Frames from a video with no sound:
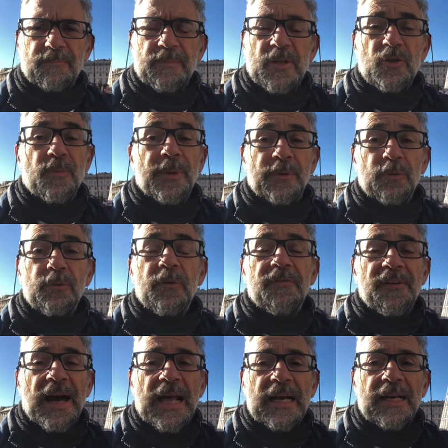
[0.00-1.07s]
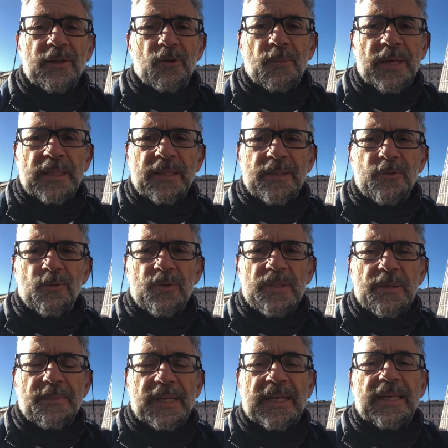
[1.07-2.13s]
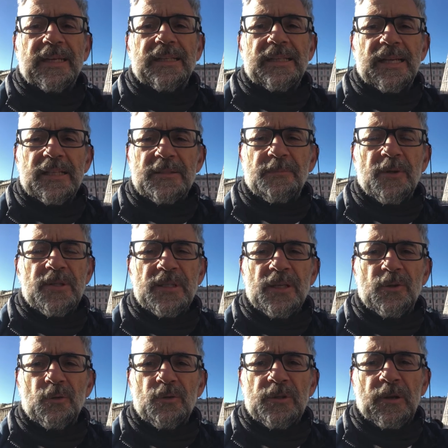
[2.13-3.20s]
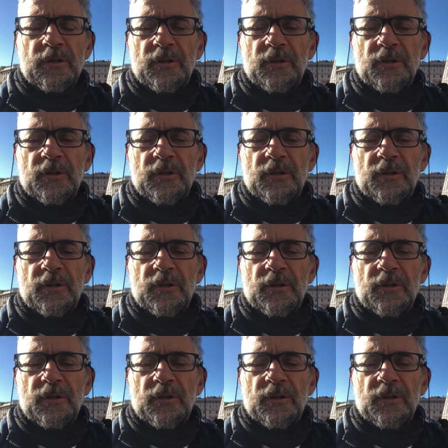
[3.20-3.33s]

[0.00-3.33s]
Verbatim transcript: ma soprattutto fare la domanda giusta, perché la risposta giusta,